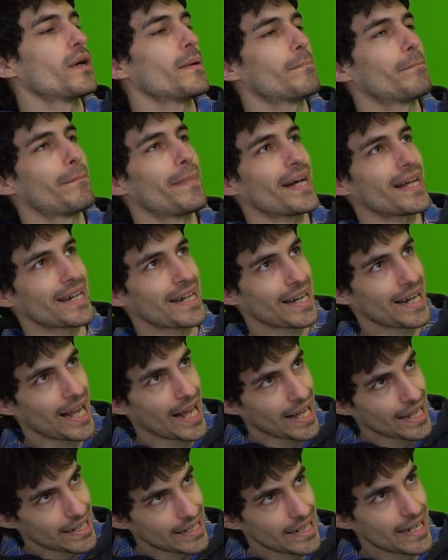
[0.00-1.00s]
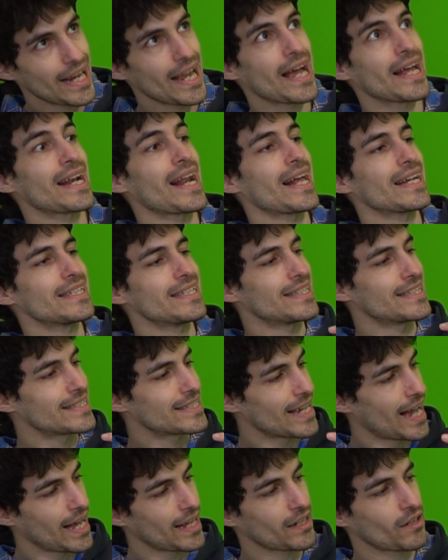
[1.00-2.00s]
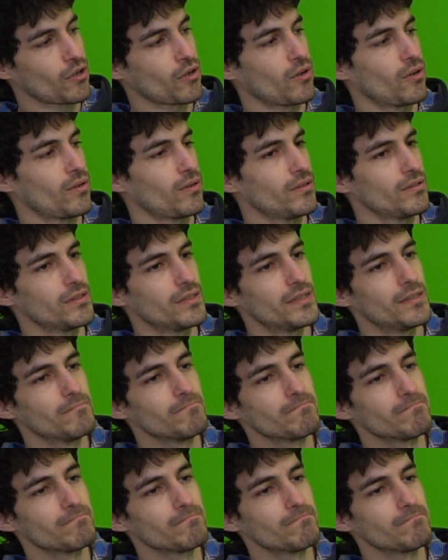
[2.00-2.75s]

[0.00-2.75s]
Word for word: e parlarne, analizzarlo,